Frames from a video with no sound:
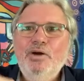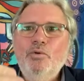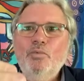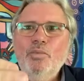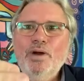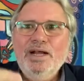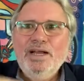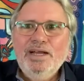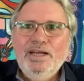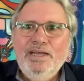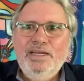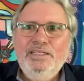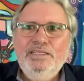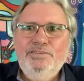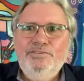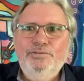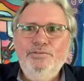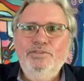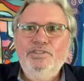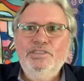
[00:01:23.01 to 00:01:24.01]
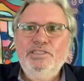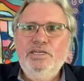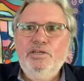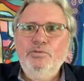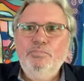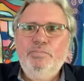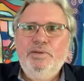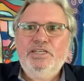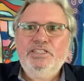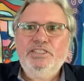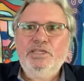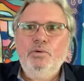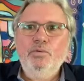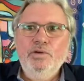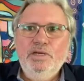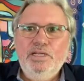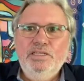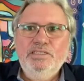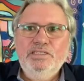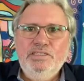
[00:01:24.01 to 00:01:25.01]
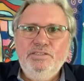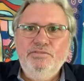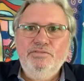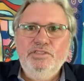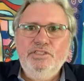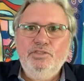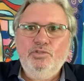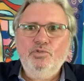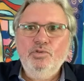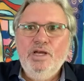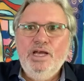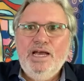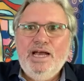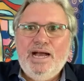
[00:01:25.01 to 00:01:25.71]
uma grande função e prestar um grande serviço